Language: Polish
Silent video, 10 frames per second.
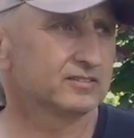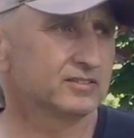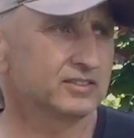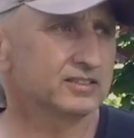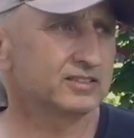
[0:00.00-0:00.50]

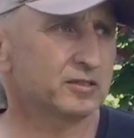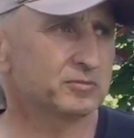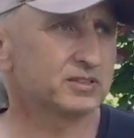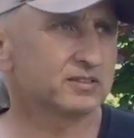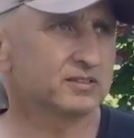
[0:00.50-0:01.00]
No ja
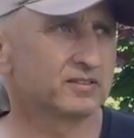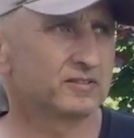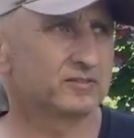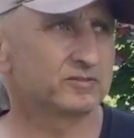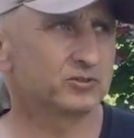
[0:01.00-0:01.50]
staram się
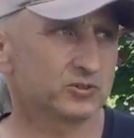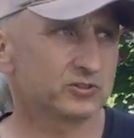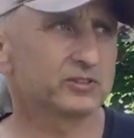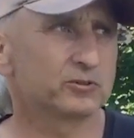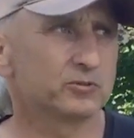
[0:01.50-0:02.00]
już
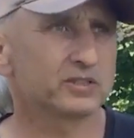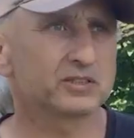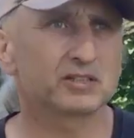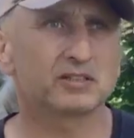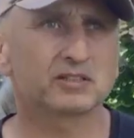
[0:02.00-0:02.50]
od kilku
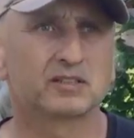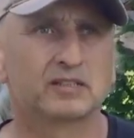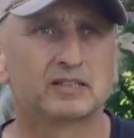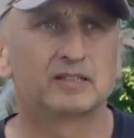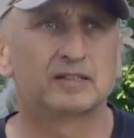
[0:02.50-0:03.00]
ładnych lat
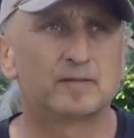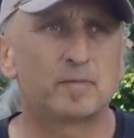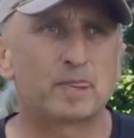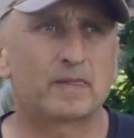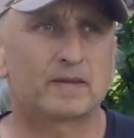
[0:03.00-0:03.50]

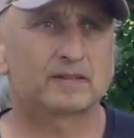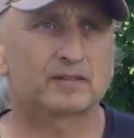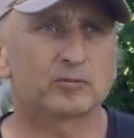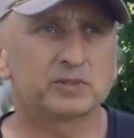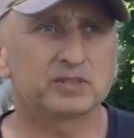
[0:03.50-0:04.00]

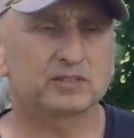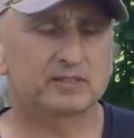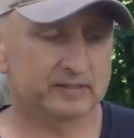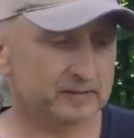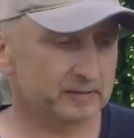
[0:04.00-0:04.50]
e, robić
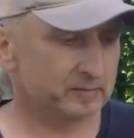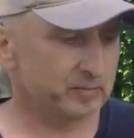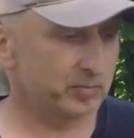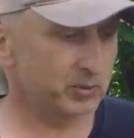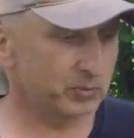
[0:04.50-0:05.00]

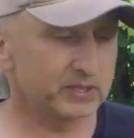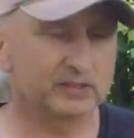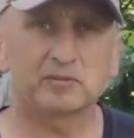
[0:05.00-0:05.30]
e, próbki